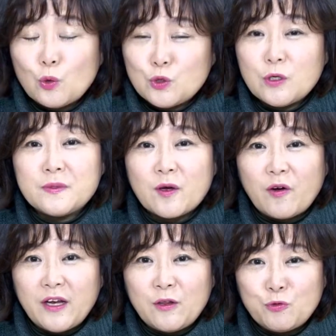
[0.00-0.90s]
통조림에서
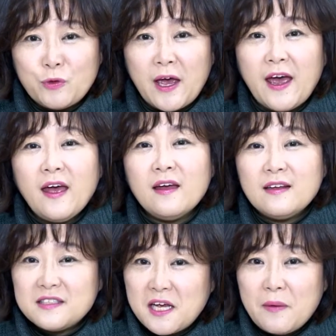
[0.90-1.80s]
꺼낸 후에
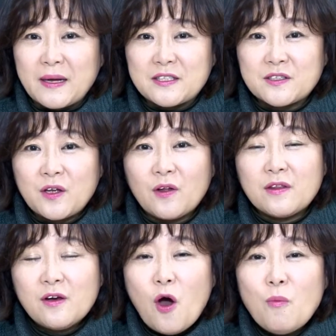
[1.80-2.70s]
체에 맞춰서
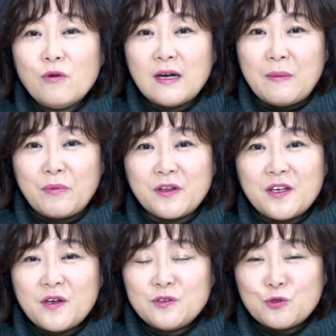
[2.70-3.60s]
뜨거운 물을 한번
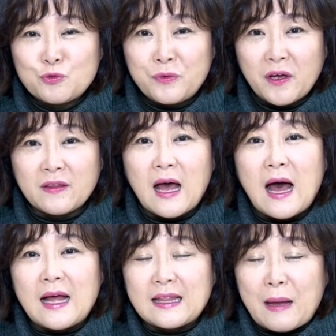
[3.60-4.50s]
끼얹어 주면
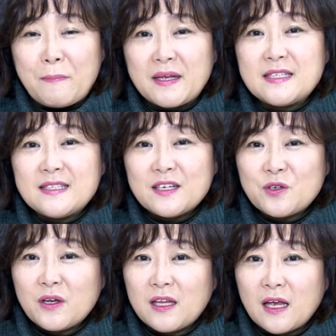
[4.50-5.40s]
단백질
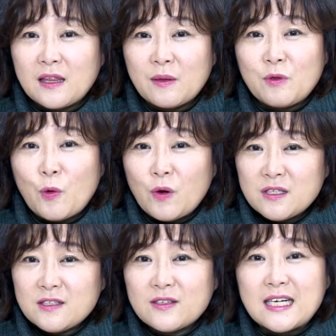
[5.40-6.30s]
생성이 되기 때문에
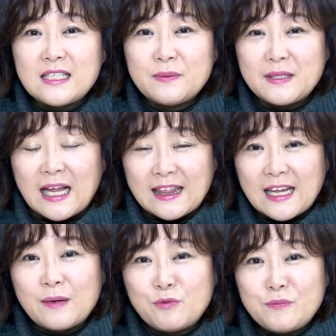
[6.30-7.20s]
훨씬 더 살집이
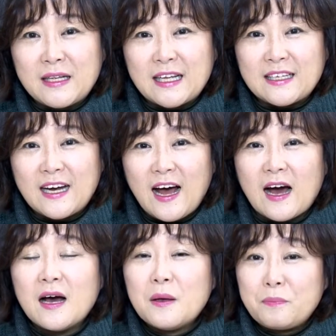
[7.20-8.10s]
단단한 뿐만
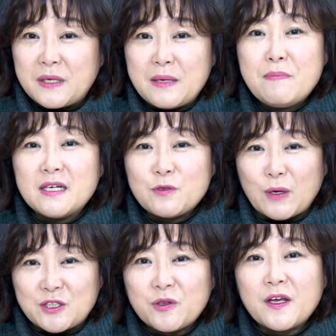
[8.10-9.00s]
아니라 비린 맛이
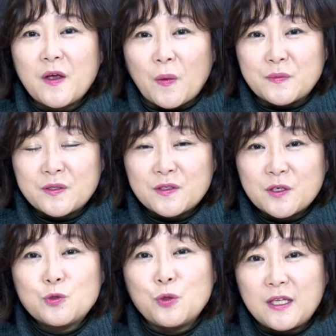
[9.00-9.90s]
완전하게
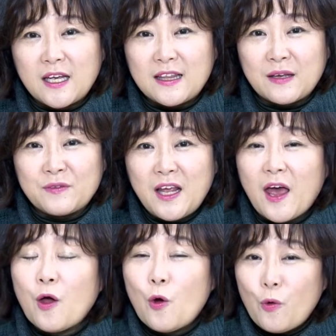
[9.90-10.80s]
없어져 조리되기
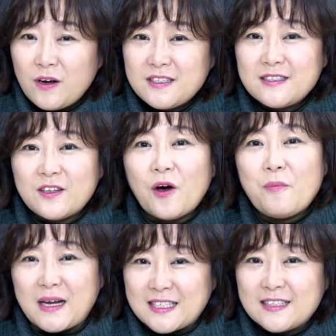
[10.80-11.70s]
때문에 훨씬 더
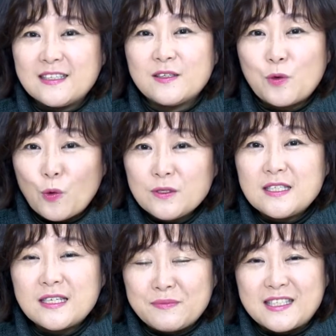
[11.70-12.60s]
맛있는
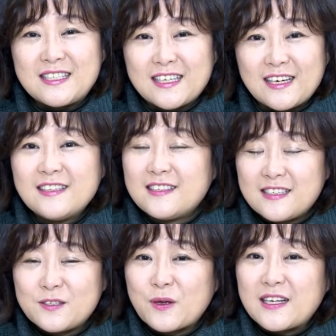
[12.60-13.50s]
꽁치 김치찌개를
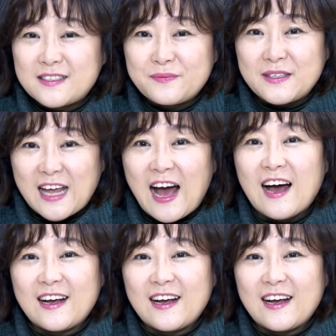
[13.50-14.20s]
드실 수가 있습니다.